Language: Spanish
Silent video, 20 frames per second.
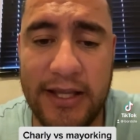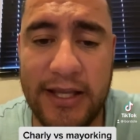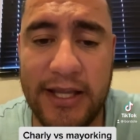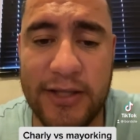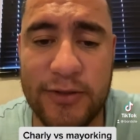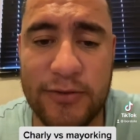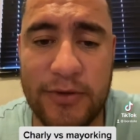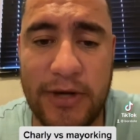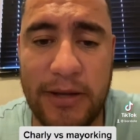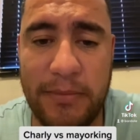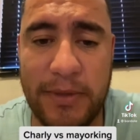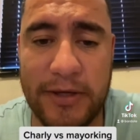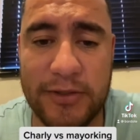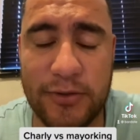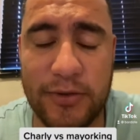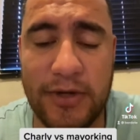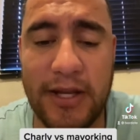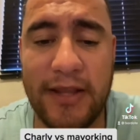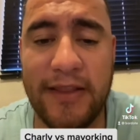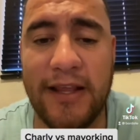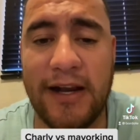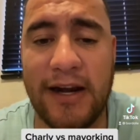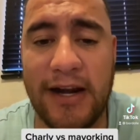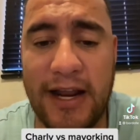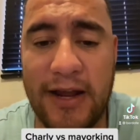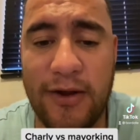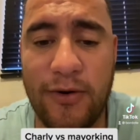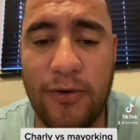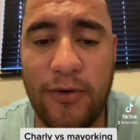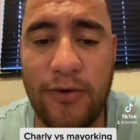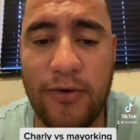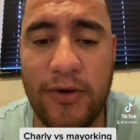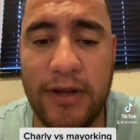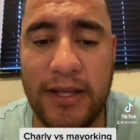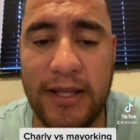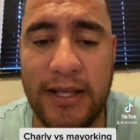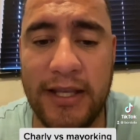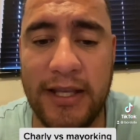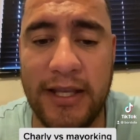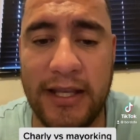es una persona de rango
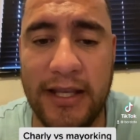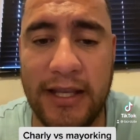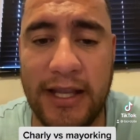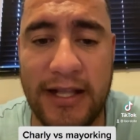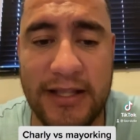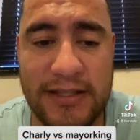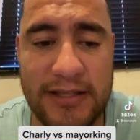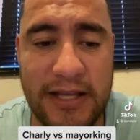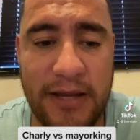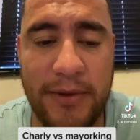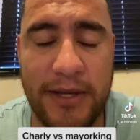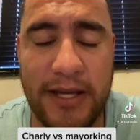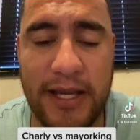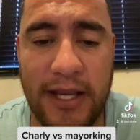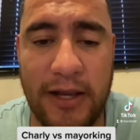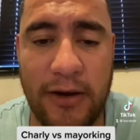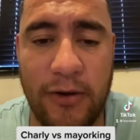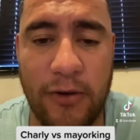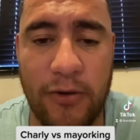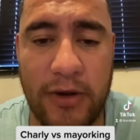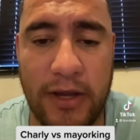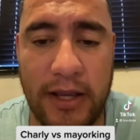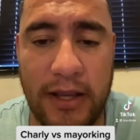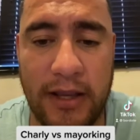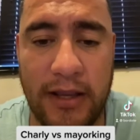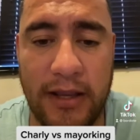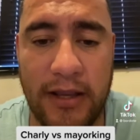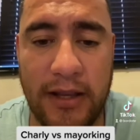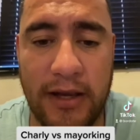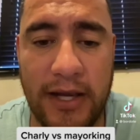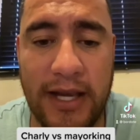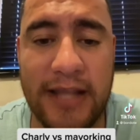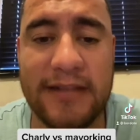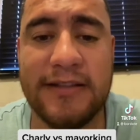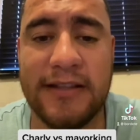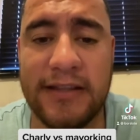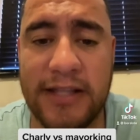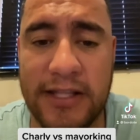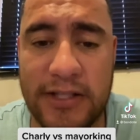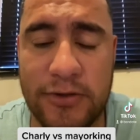y él sabe que lo que las
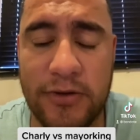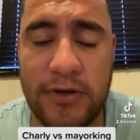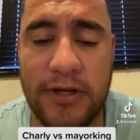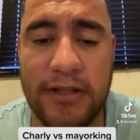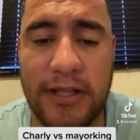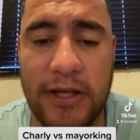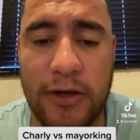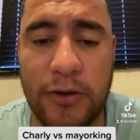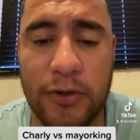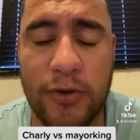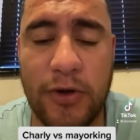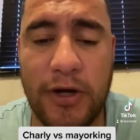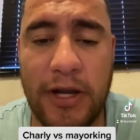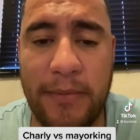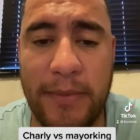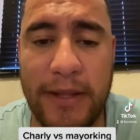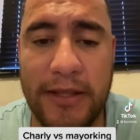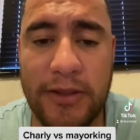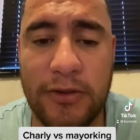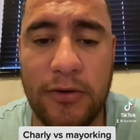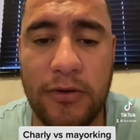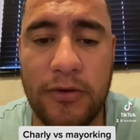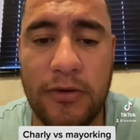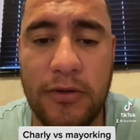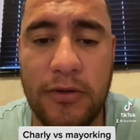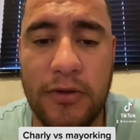intenciones del otro elemento,